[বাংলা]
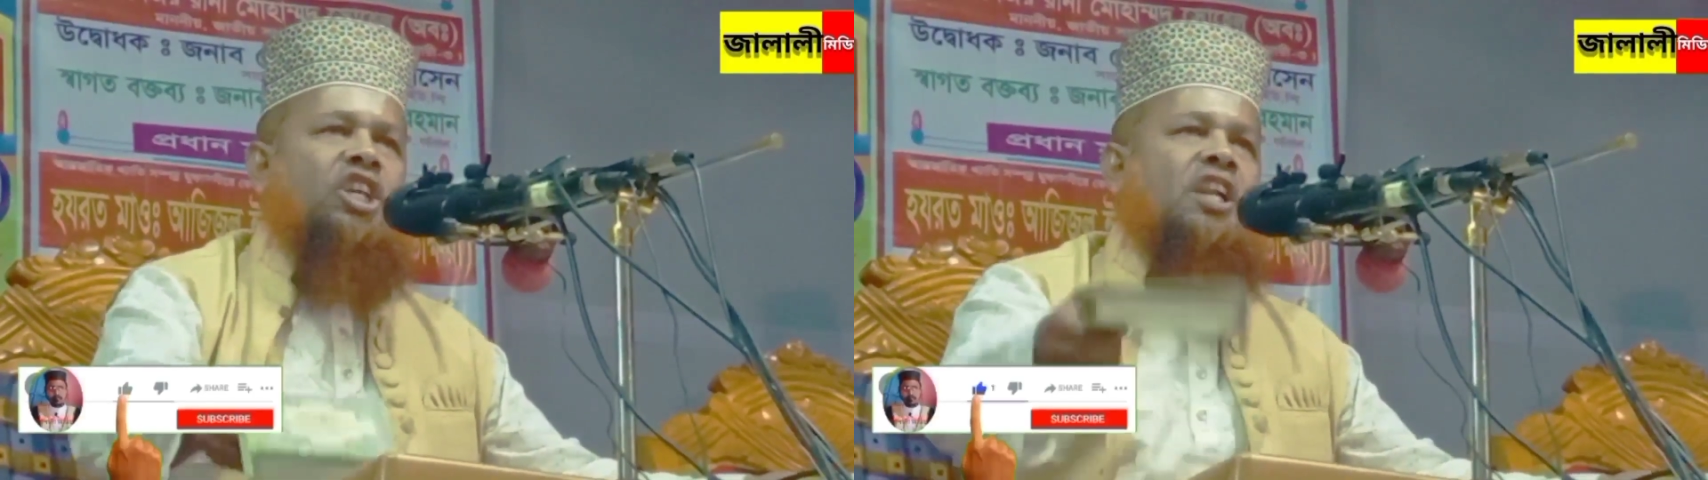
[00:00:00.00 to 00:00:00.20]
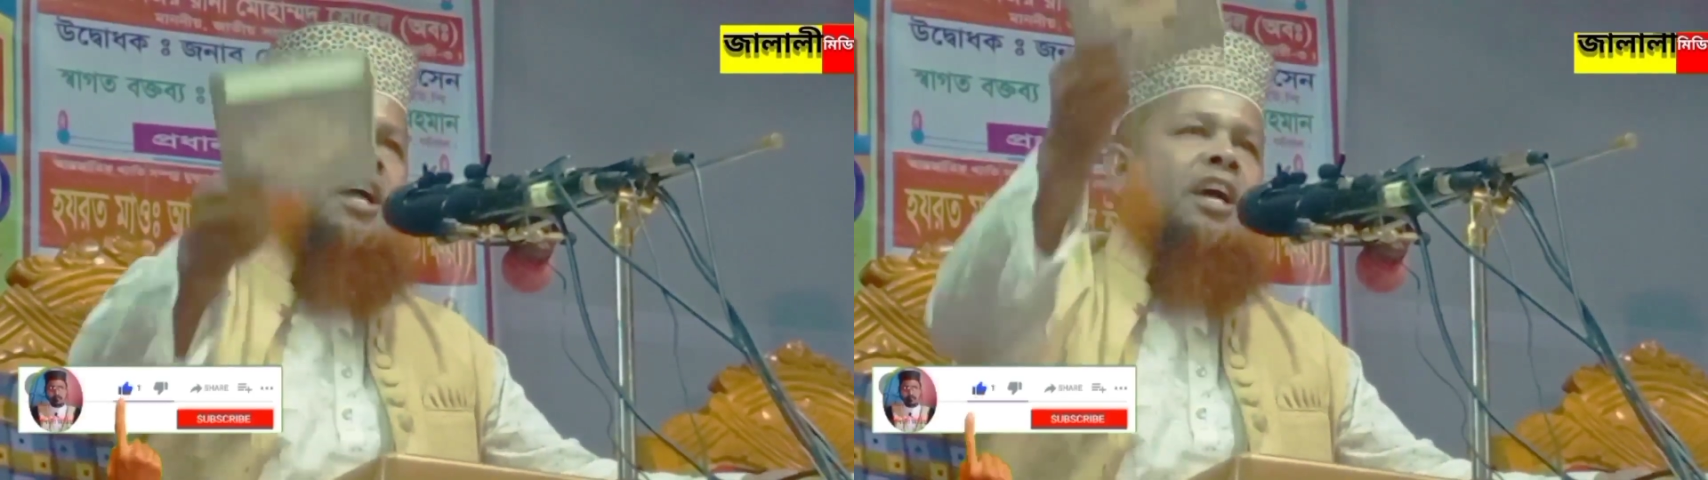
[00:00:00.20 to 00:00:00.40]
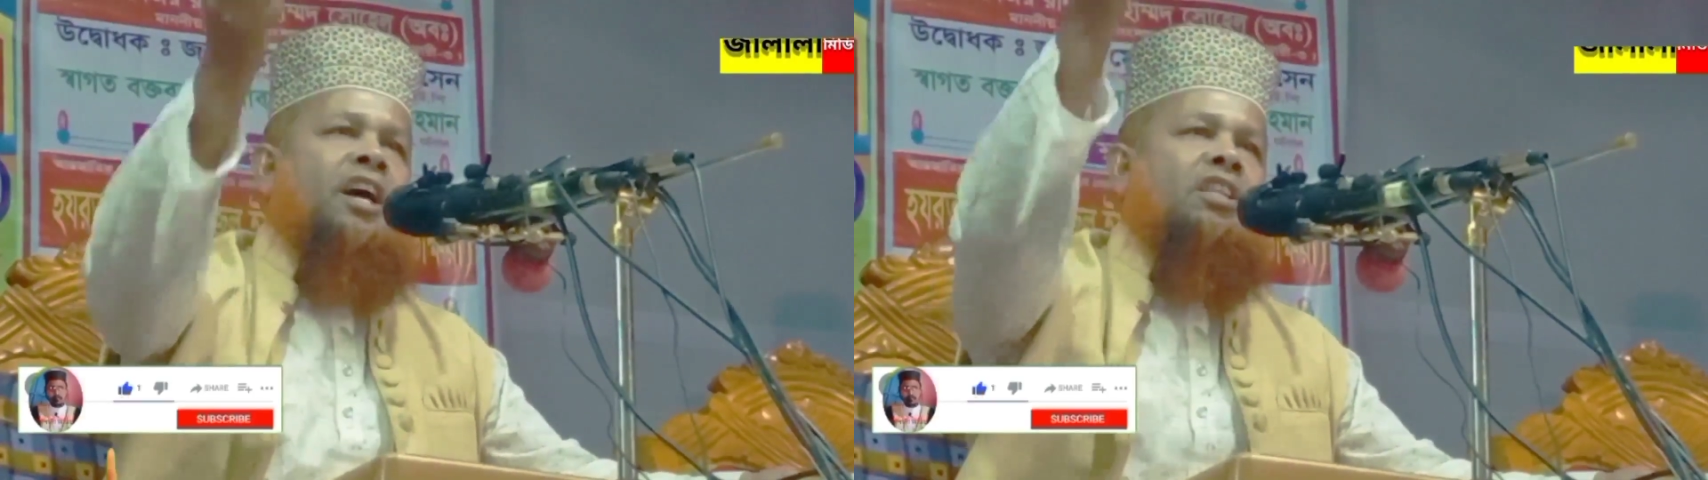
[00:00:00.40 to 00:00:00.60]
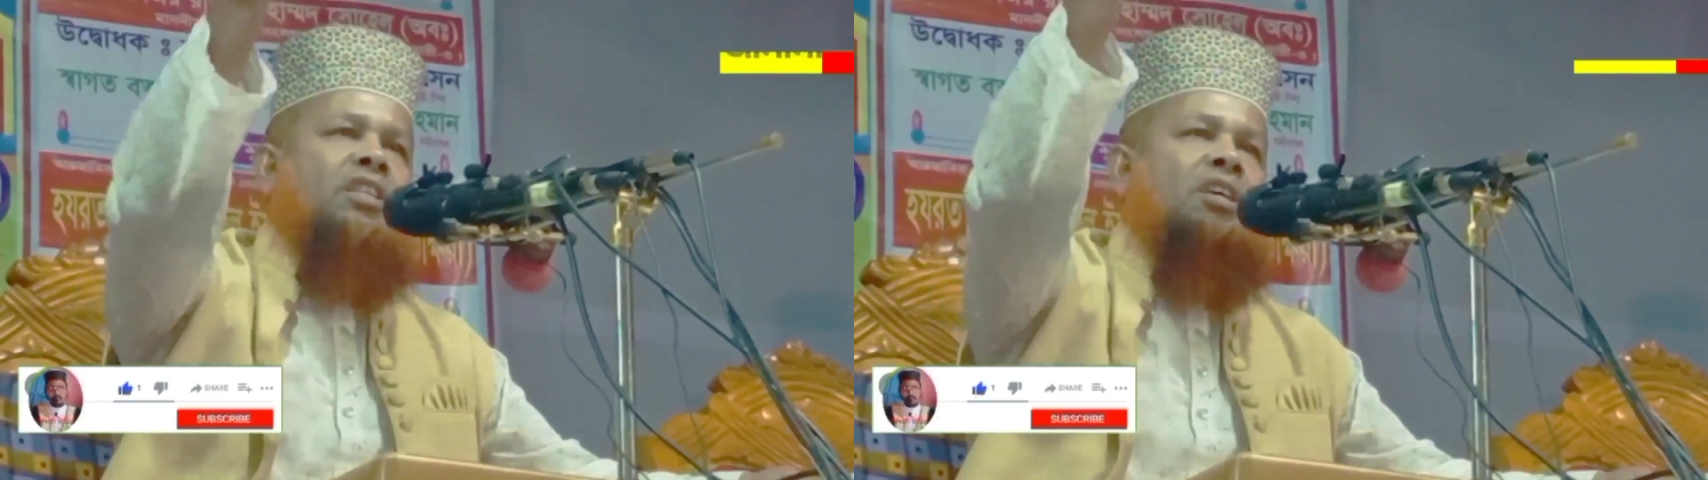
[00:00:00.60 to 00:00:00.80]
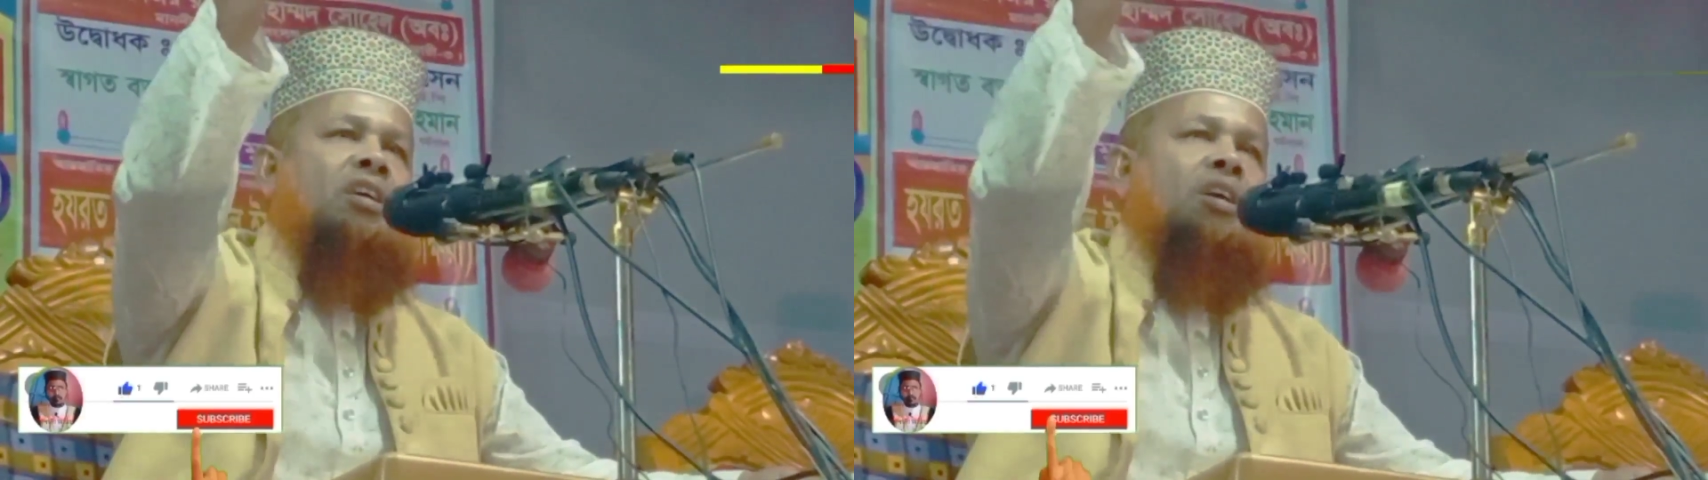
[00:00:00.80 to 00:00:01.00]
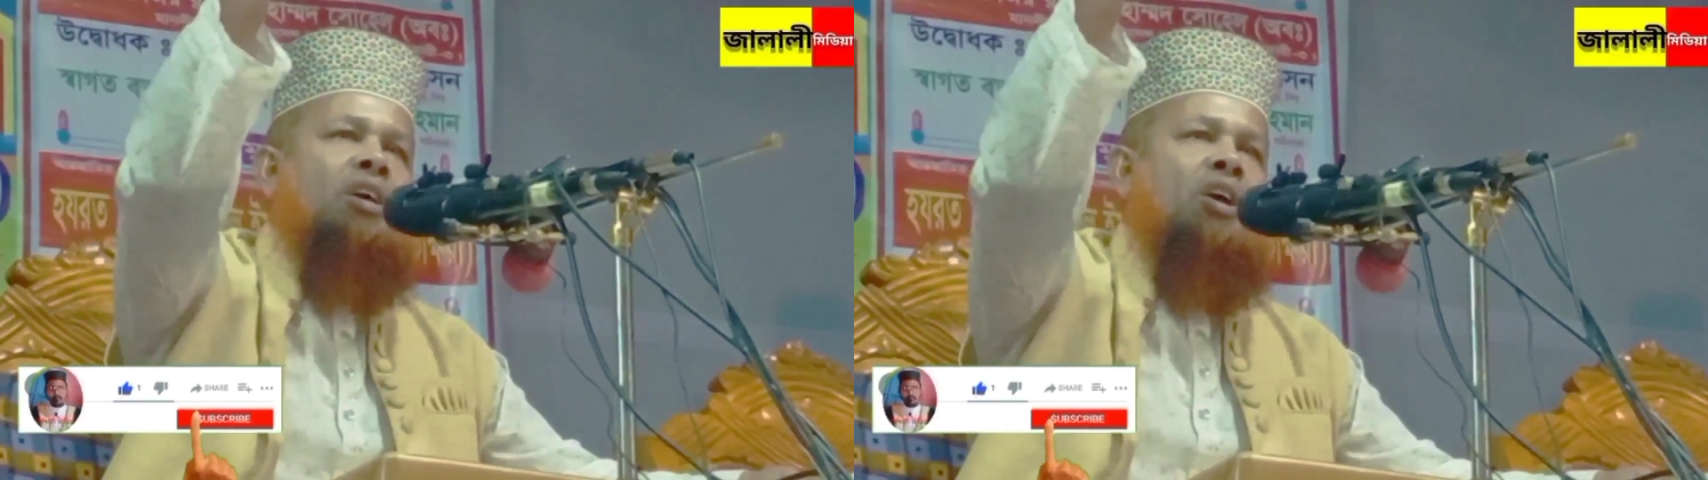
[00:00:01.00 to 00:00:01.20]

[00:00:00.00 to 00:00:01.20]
কিসের আয়াত